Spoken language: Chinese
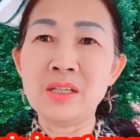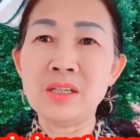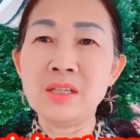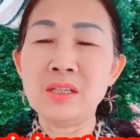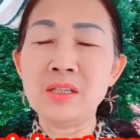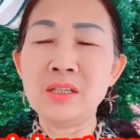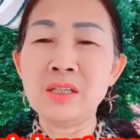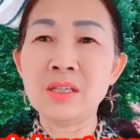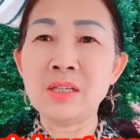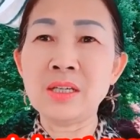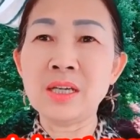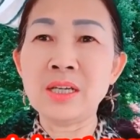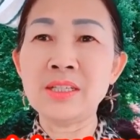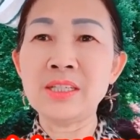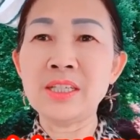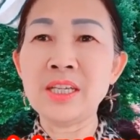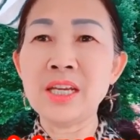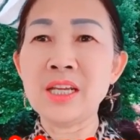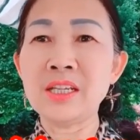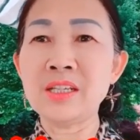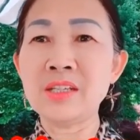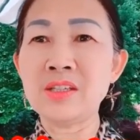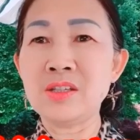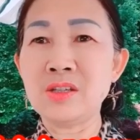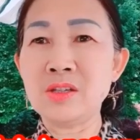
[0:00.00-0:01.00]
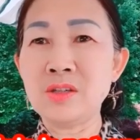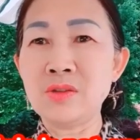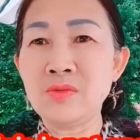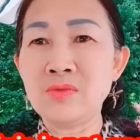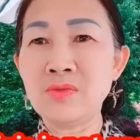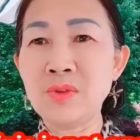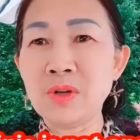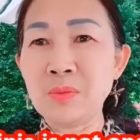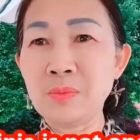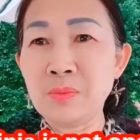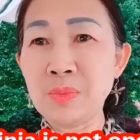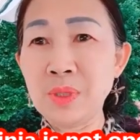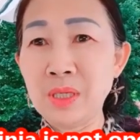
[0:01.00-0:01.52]
仍然坚持
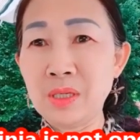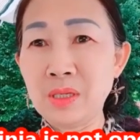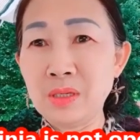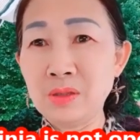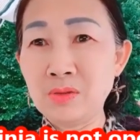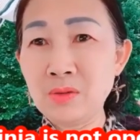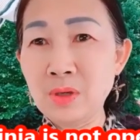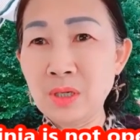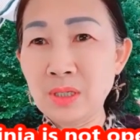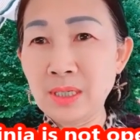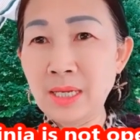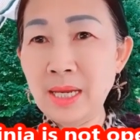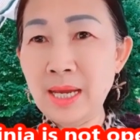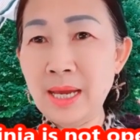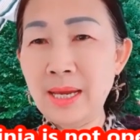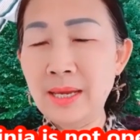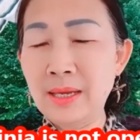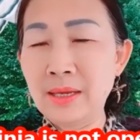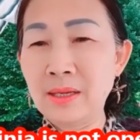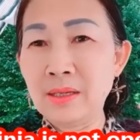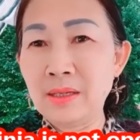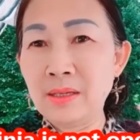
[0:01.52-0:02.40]
封闭的状态。